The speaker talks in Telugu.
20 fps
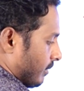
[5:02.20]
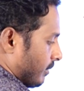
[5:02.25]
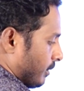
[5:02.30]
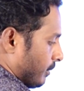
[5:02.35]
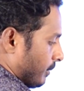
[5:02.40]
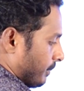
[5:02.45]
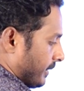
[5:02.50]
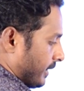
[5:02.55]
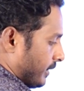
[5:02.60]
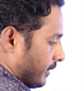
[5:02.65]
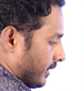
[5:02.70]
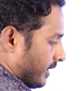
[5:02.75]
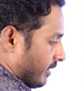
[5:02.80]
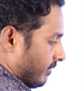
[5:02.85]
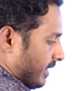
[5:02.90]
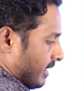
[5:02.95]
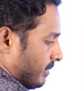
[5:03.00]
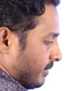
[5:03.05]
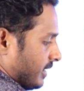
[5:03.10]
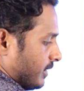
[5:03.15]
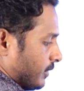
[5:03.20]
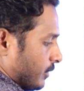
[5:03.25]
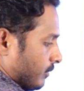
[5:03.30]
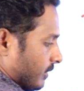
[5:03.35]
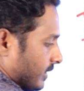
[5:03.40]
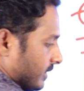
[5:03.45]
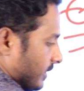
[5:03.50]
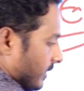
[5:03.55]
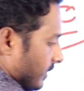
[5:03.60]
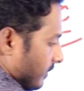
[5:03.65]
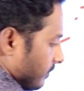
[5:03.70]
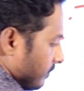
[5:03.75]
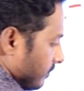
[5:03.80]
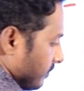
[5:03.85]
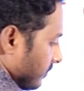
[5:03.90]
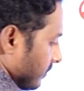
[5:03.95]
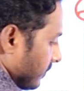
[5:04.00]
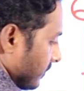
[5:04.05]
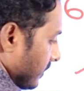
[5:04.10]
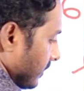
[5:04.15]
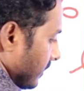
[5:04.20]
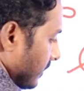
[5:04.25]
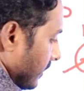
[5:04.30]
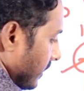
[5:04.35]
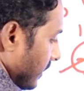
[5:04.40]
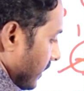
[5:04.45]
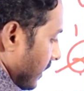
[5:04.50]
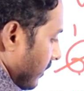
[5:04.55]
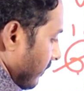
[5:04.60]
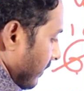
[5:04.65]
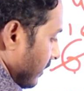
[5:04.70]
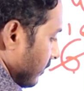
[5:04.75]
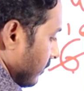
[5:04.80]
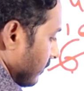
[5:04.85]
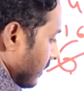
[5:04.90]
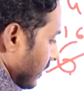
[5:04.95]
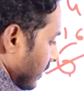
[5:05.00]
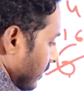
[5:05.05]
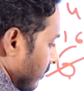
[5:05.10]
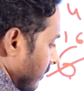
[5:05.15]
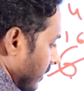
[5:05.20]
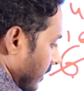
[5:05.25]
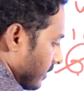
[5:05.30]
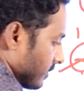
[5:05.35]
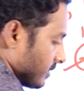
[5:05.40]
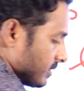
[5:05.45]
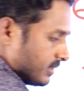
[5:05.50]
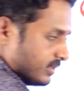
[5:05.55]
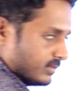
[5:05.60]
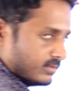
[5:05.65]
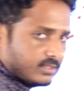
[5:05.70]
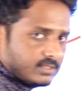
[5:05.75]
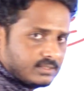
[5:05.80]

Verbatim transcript: ఎనిమిది ముప్పై రెండు ఇరవై ఎనిమిది ఇంటూ వంద ఇరవై ఎనిమిది వందలని మన ఆన్సర్